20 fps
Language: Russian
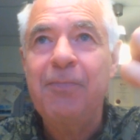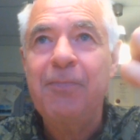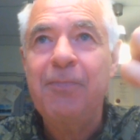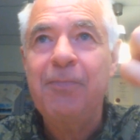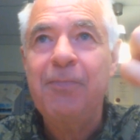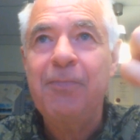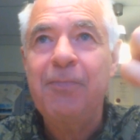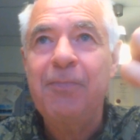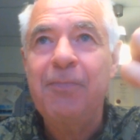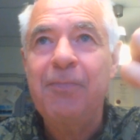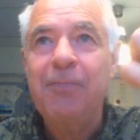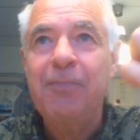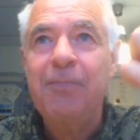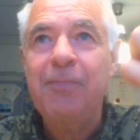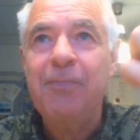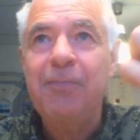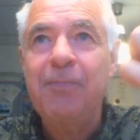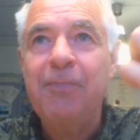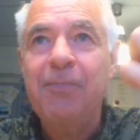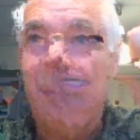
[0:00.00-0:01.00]
теория
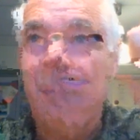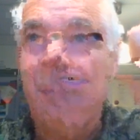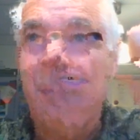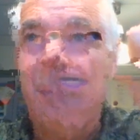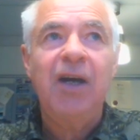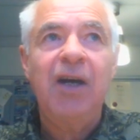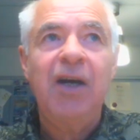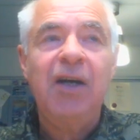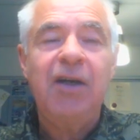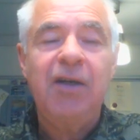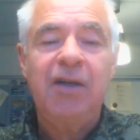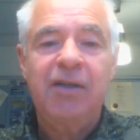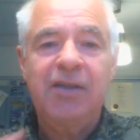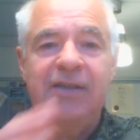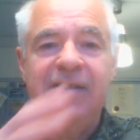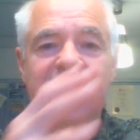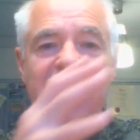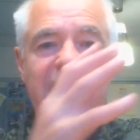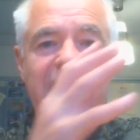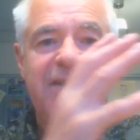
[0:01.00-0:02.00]
множеств, она
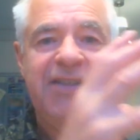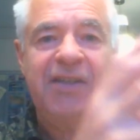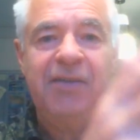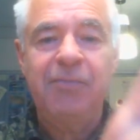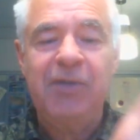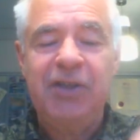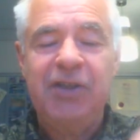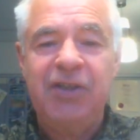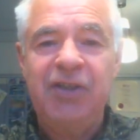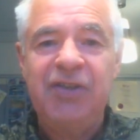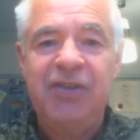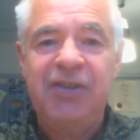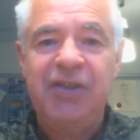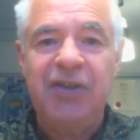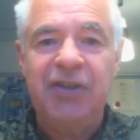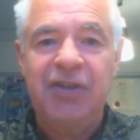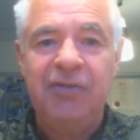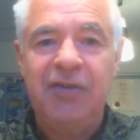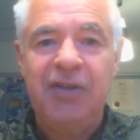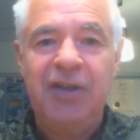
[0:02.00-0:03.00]

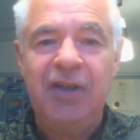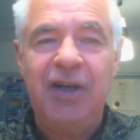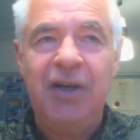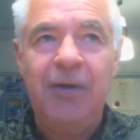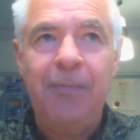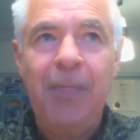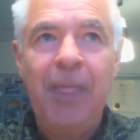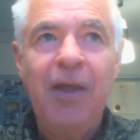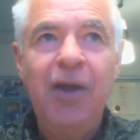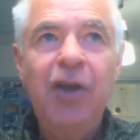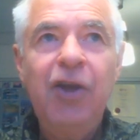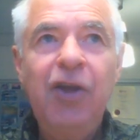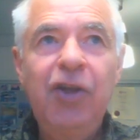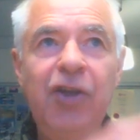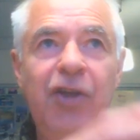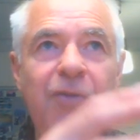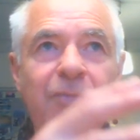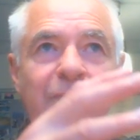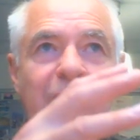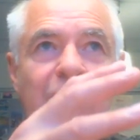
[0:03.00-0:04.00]
зааксиматизирована,
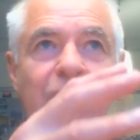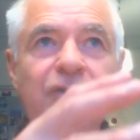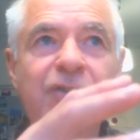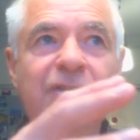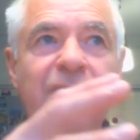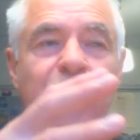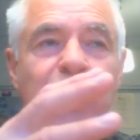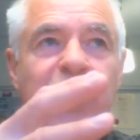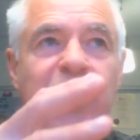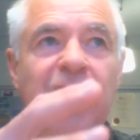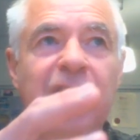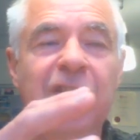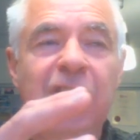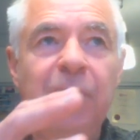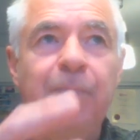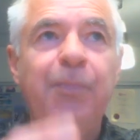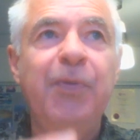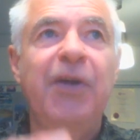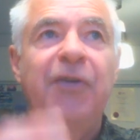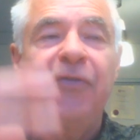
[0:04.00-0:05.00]
и имеются вот
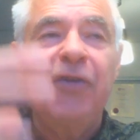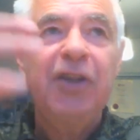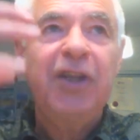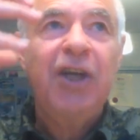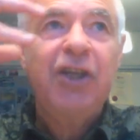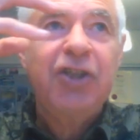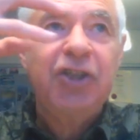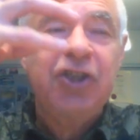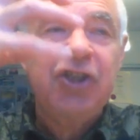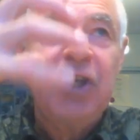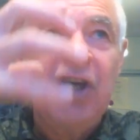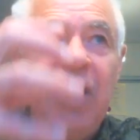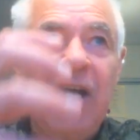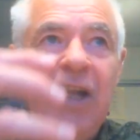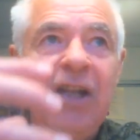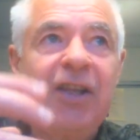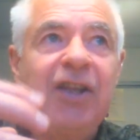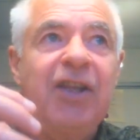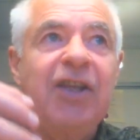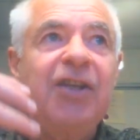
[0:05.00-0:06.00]
такие
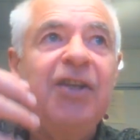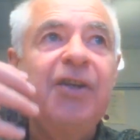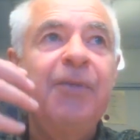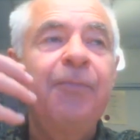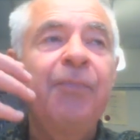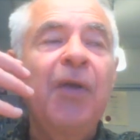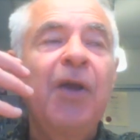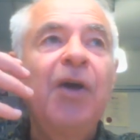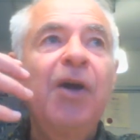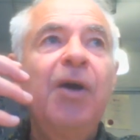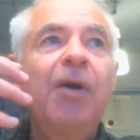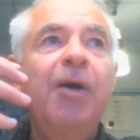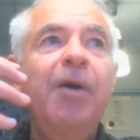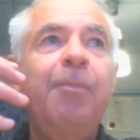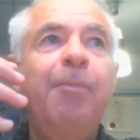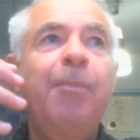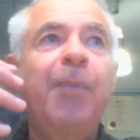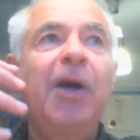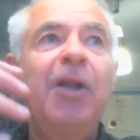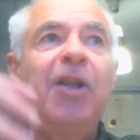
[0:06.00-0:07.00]
первоначальные э,
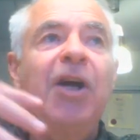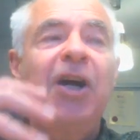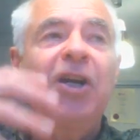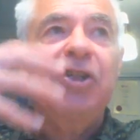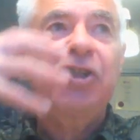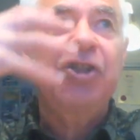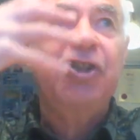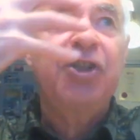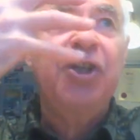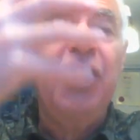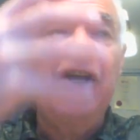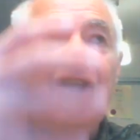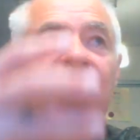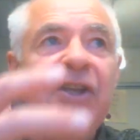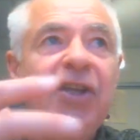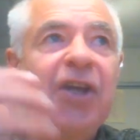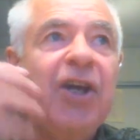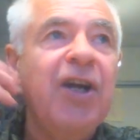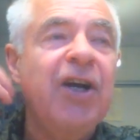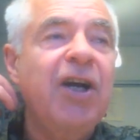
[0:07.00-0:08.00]

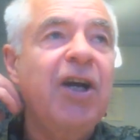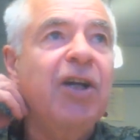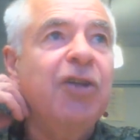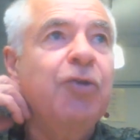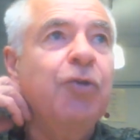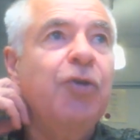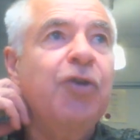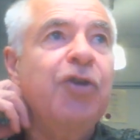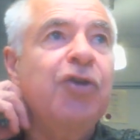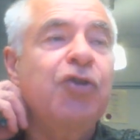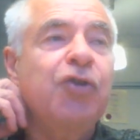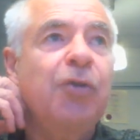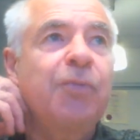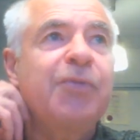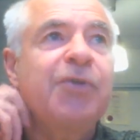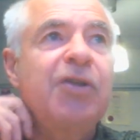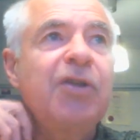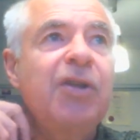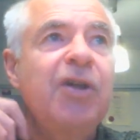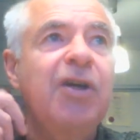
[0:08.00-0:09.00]
положения, которые,
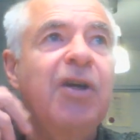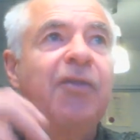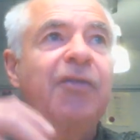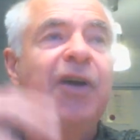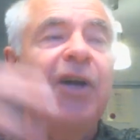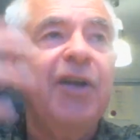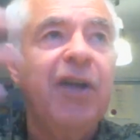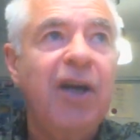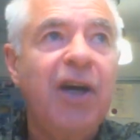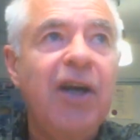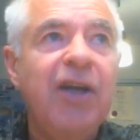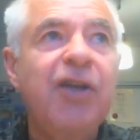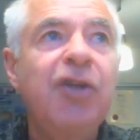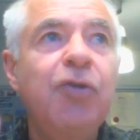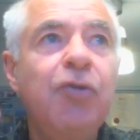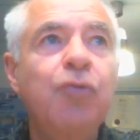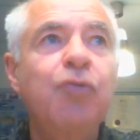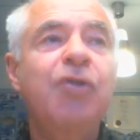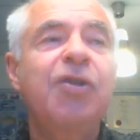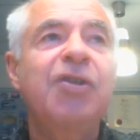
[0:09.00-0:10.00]
собственно говоря,
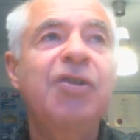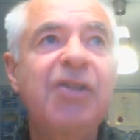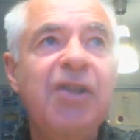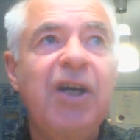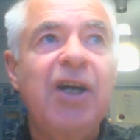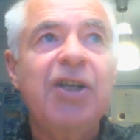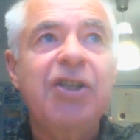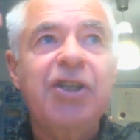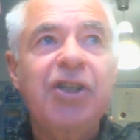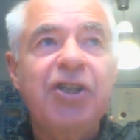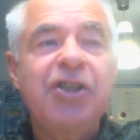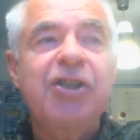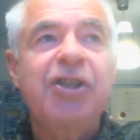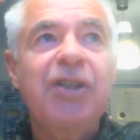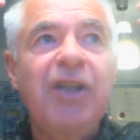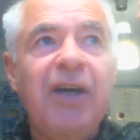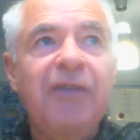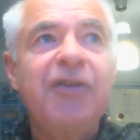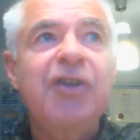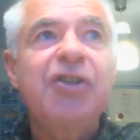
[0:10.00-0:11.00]
идут из нашей
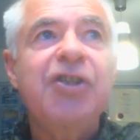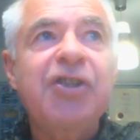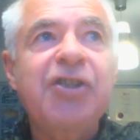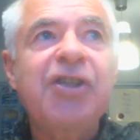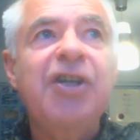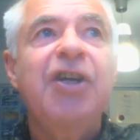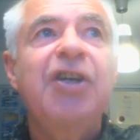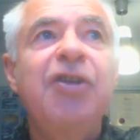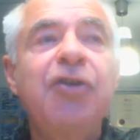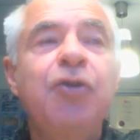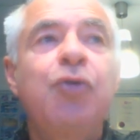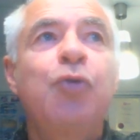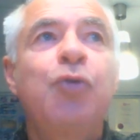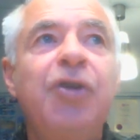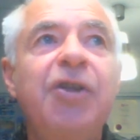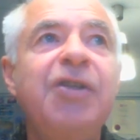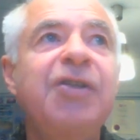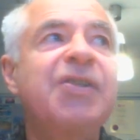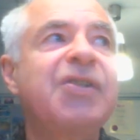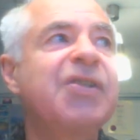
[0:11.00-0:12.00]
человеческой
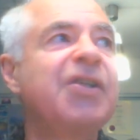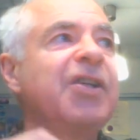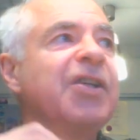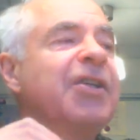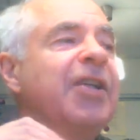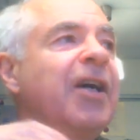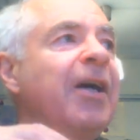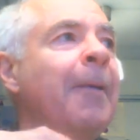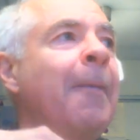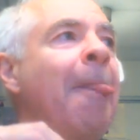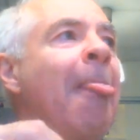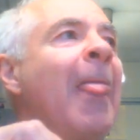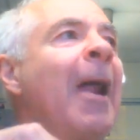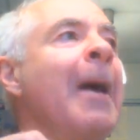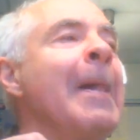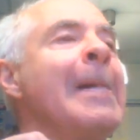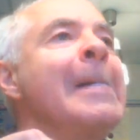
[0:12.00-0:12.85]
интуиции, да,